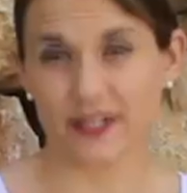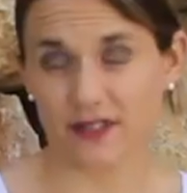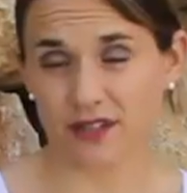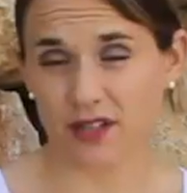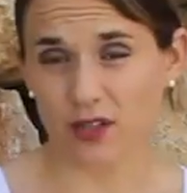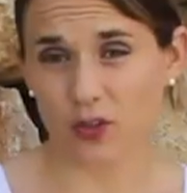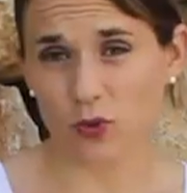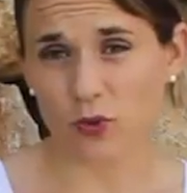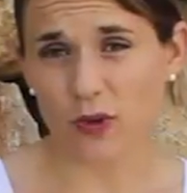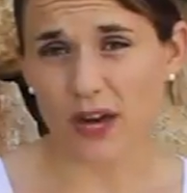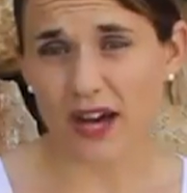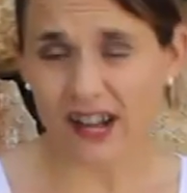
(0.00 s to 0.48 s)

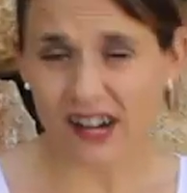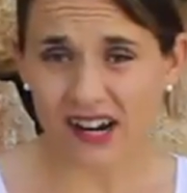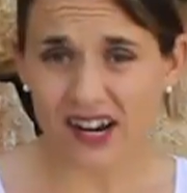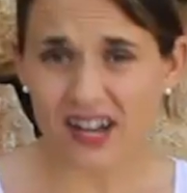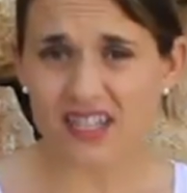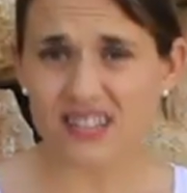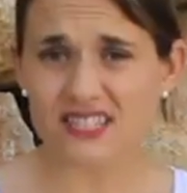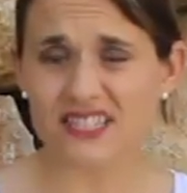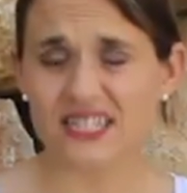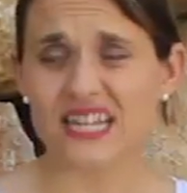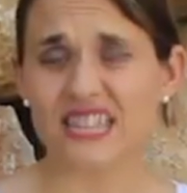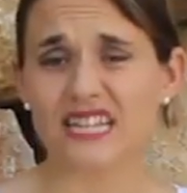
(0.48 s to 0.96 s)

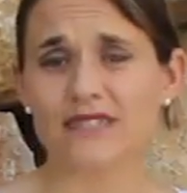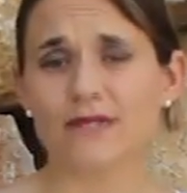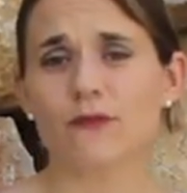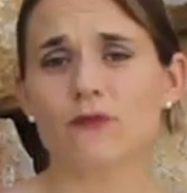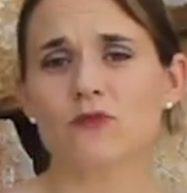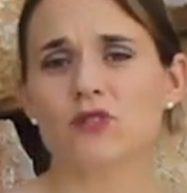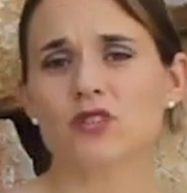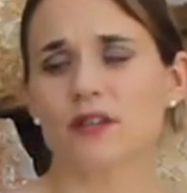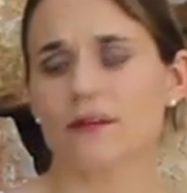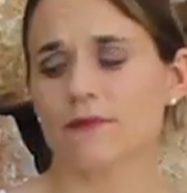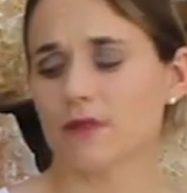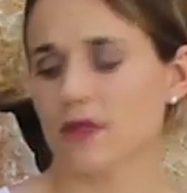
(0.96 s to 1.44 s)
triturarlas y las
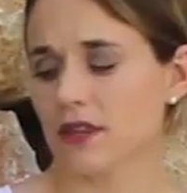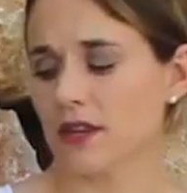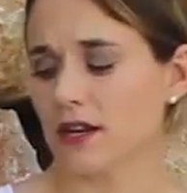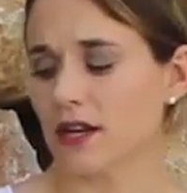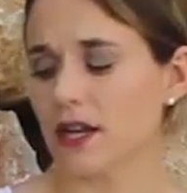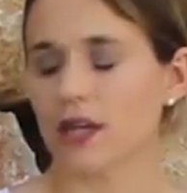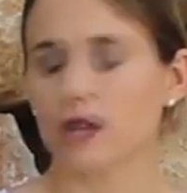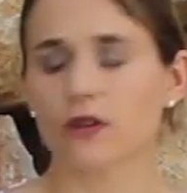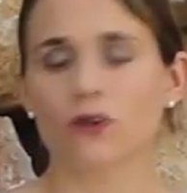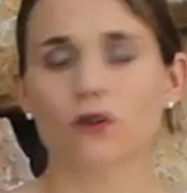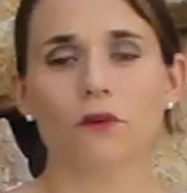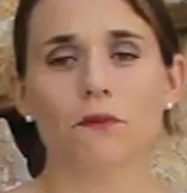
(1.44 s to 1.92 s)
vamos a
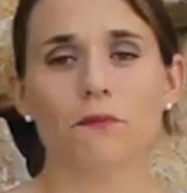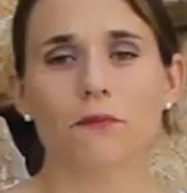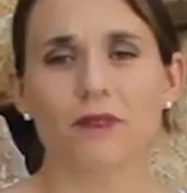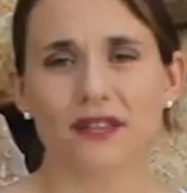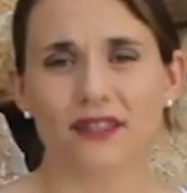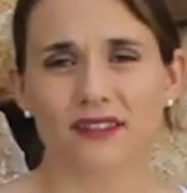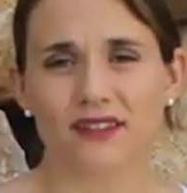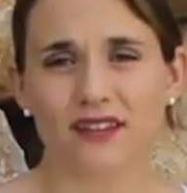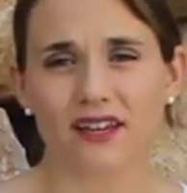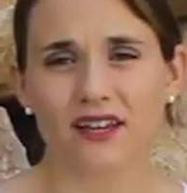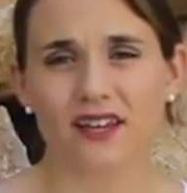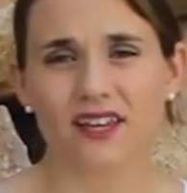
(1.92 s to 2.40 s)
mezclar con
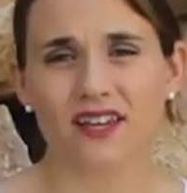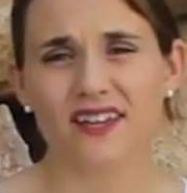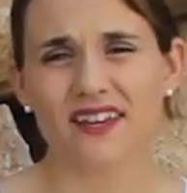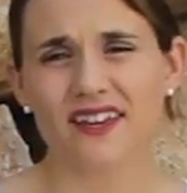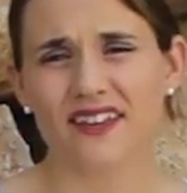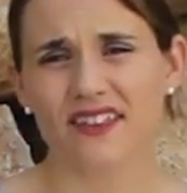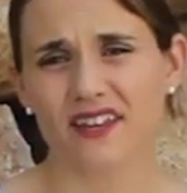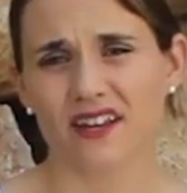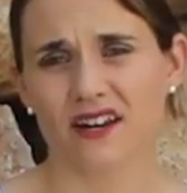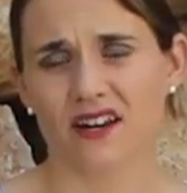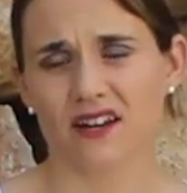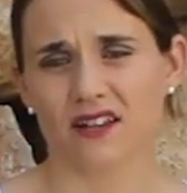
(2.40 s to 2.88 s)

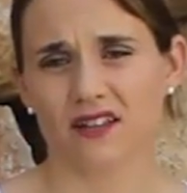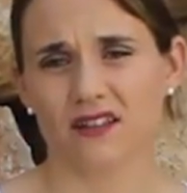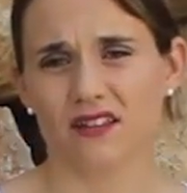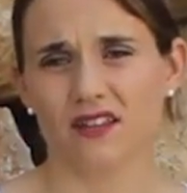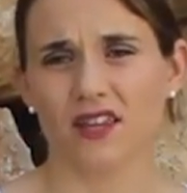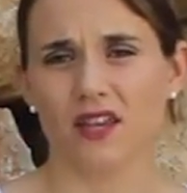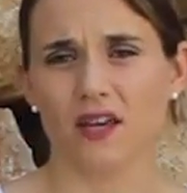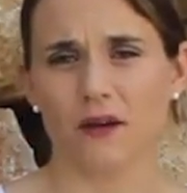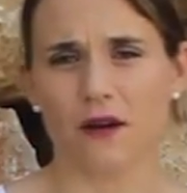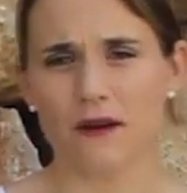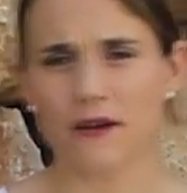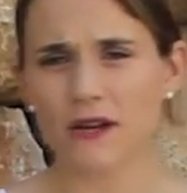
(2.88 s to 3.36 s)
mantequilla
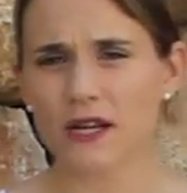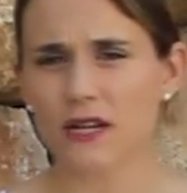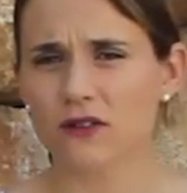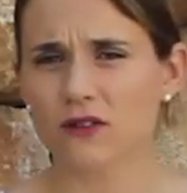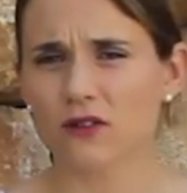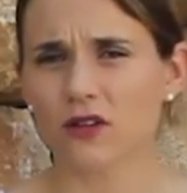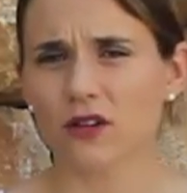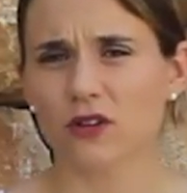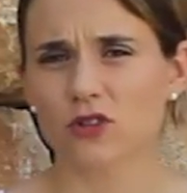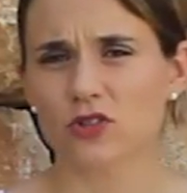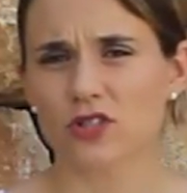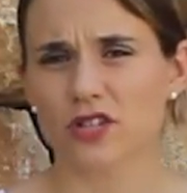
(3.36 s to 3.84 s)
derretida. Lo
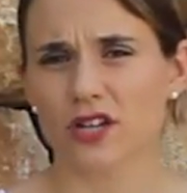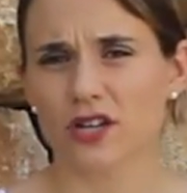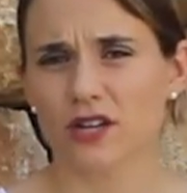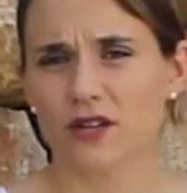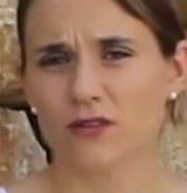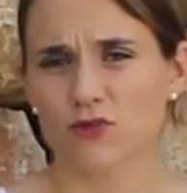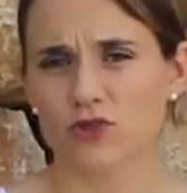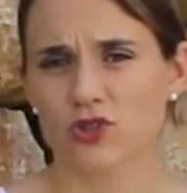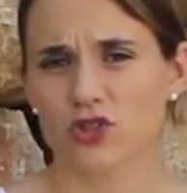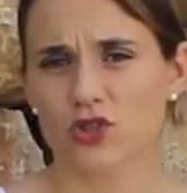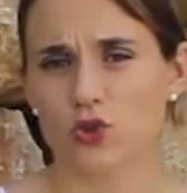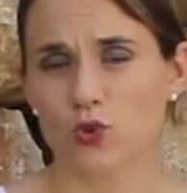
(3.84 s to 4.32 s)
que
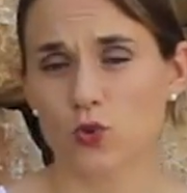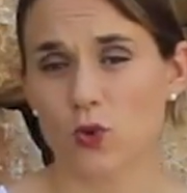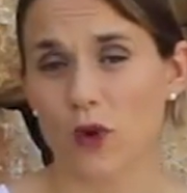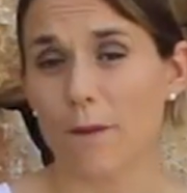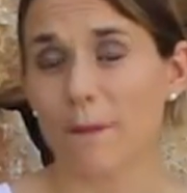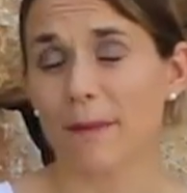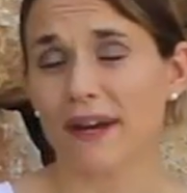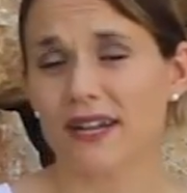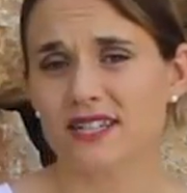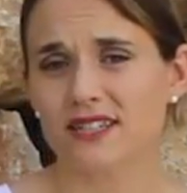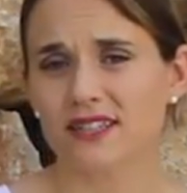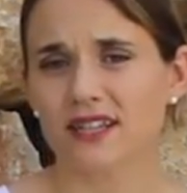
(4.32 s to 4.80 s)
conseguiremos es una
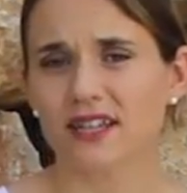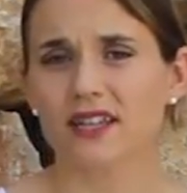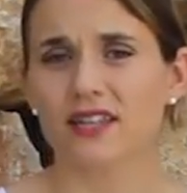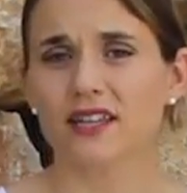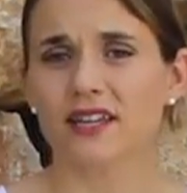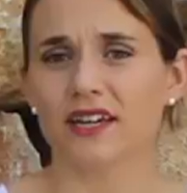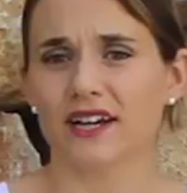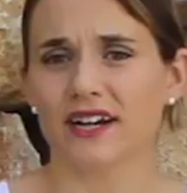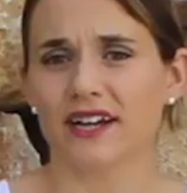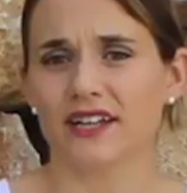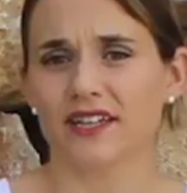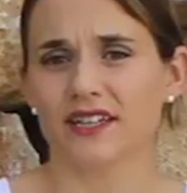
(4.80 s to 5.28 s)
pasta
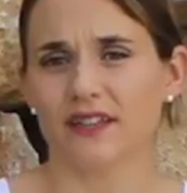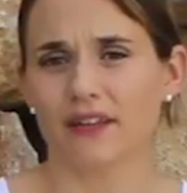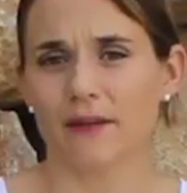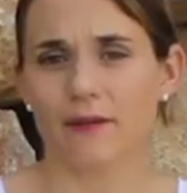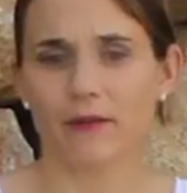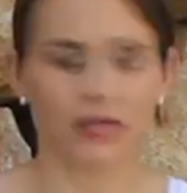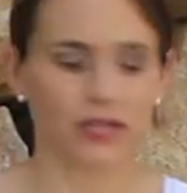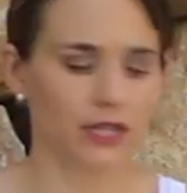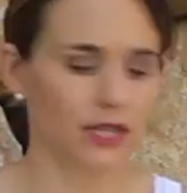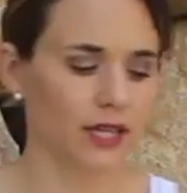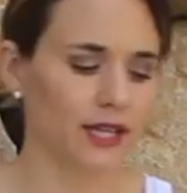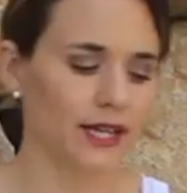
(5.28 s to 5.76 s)
de galleta y
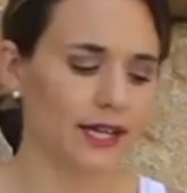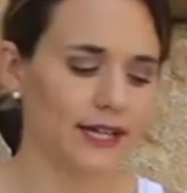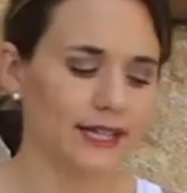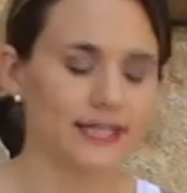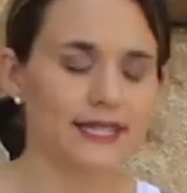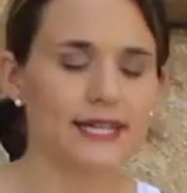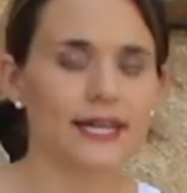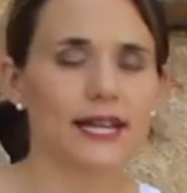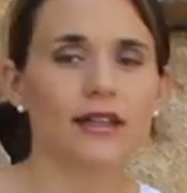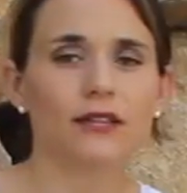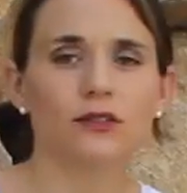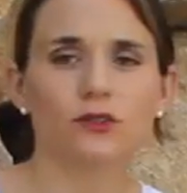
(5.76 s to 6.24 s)
mantequilla que
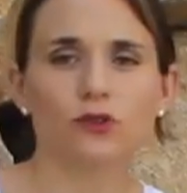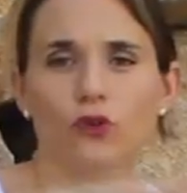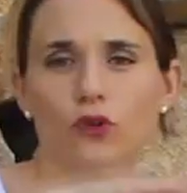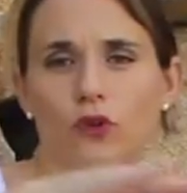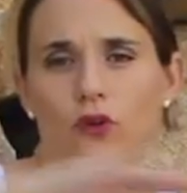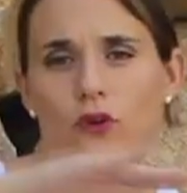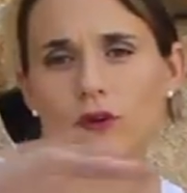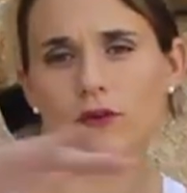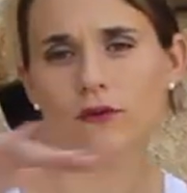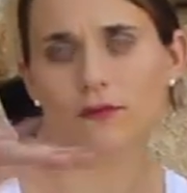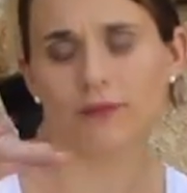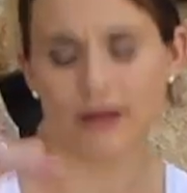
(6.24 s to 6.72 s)
será
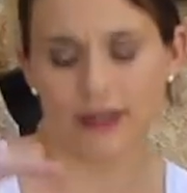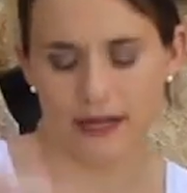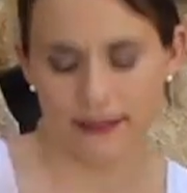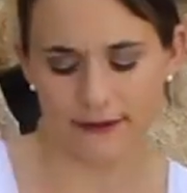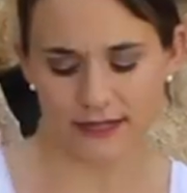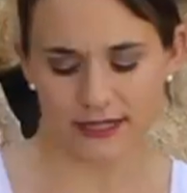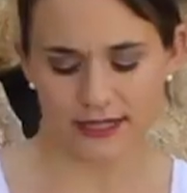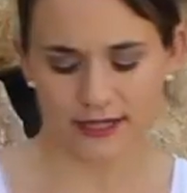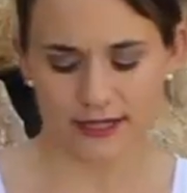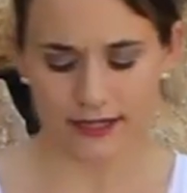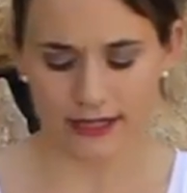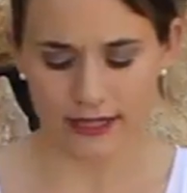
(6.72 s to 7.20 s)
toda la
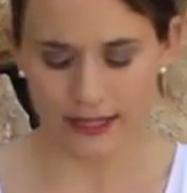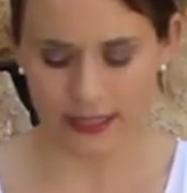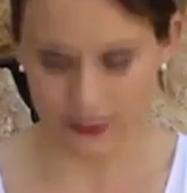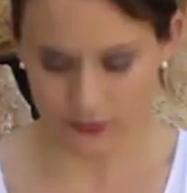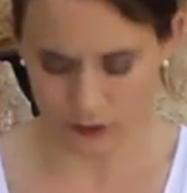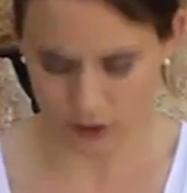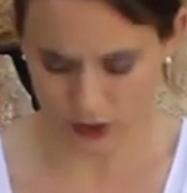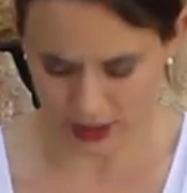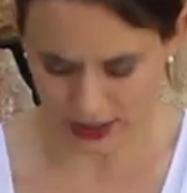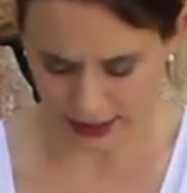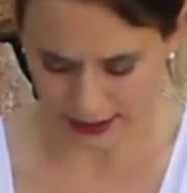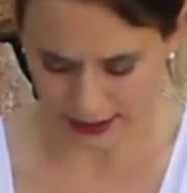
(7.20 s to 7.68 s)
base de nuestra